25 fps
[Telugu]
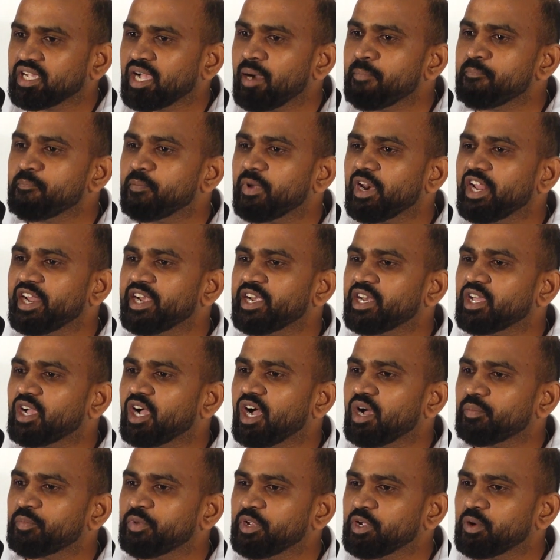కంప్లైంట్
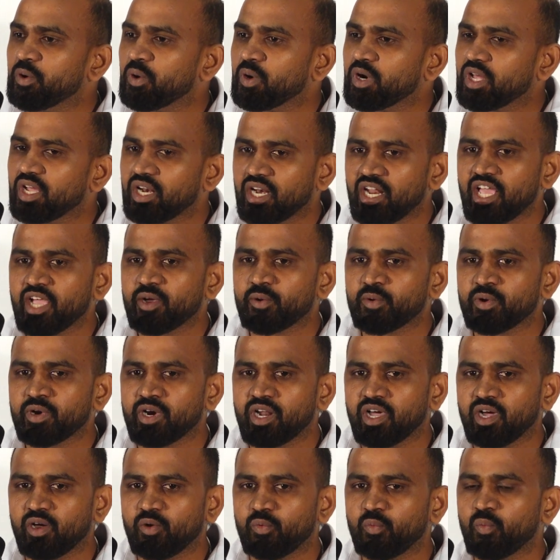కాపీ కూడా
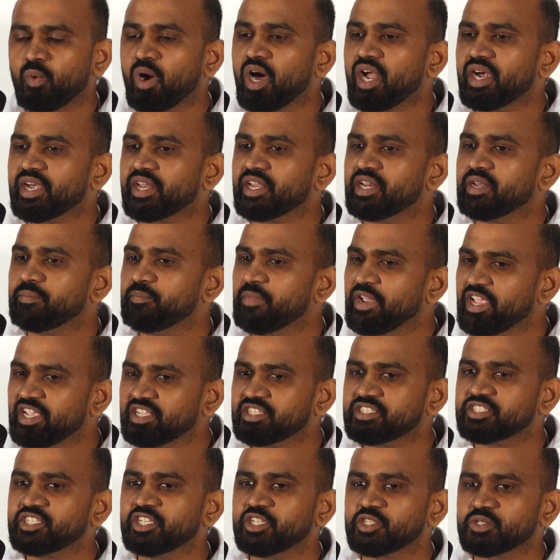లేకుండా వాటిని
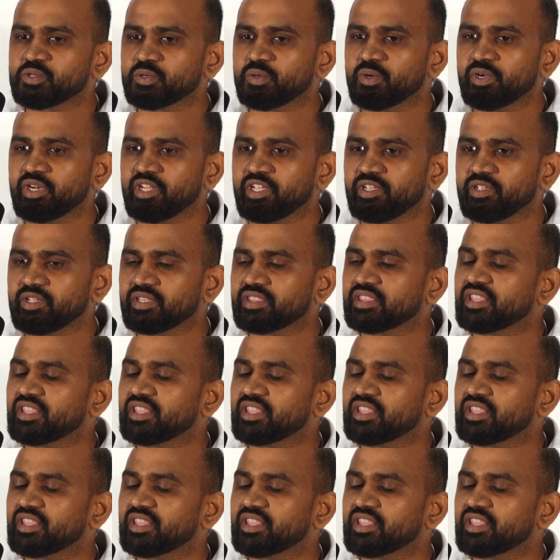బేస్ చేసుకొని